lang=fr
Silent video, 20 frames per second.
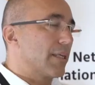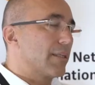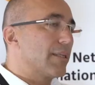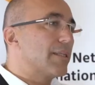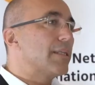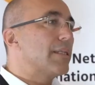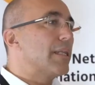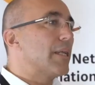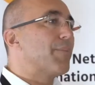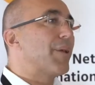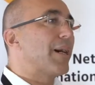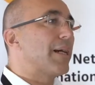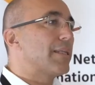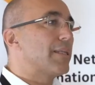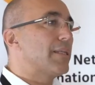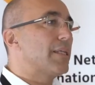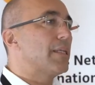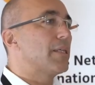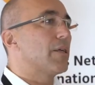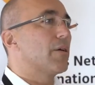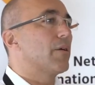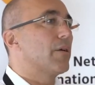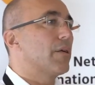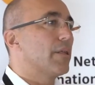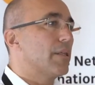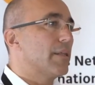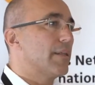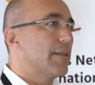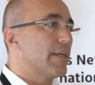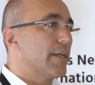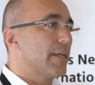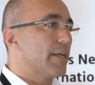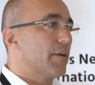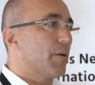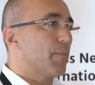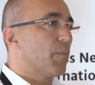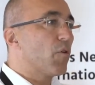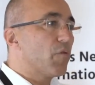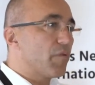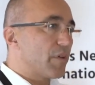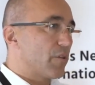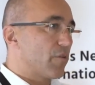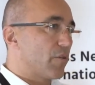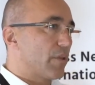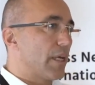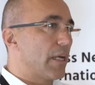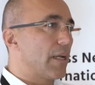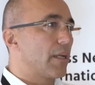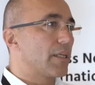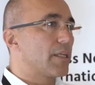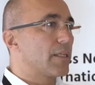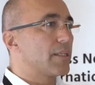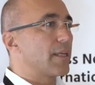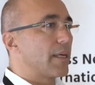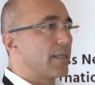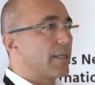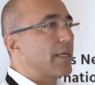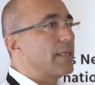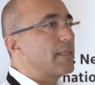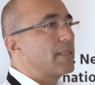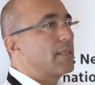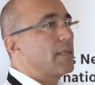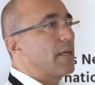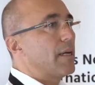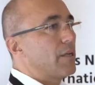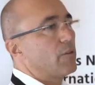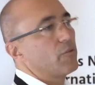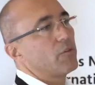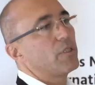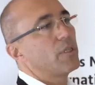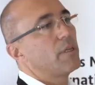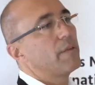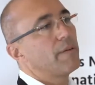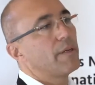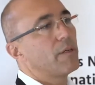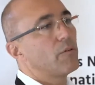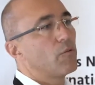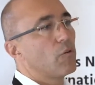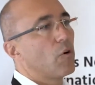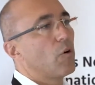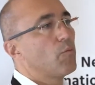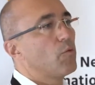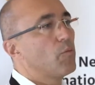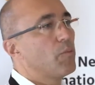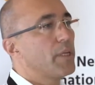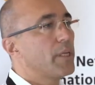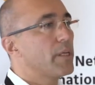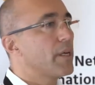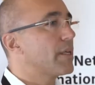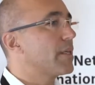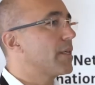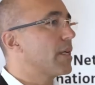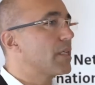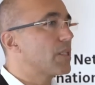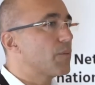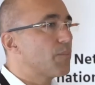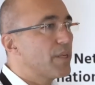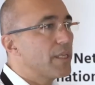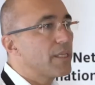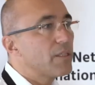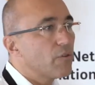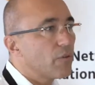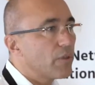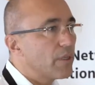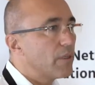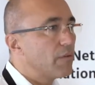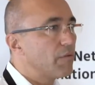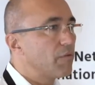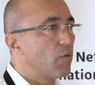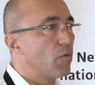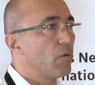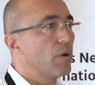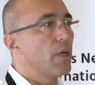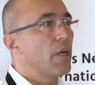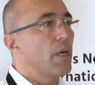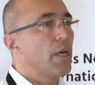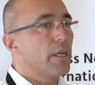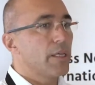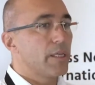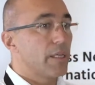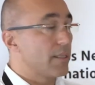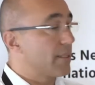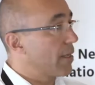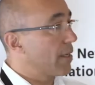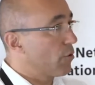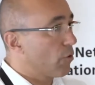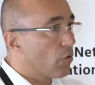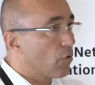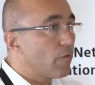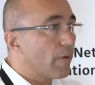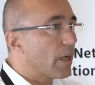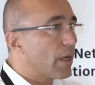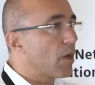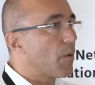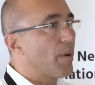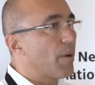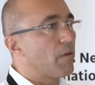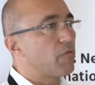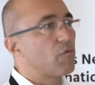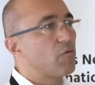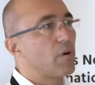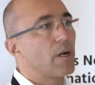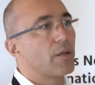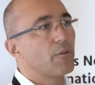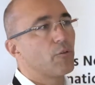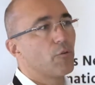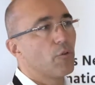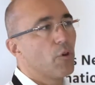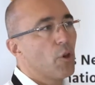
désigne les pratiques des professionnels qui s'adressent à la société, au grand public, qui expliquent ce qu'ils font, qui essayent de convaincre parfois de,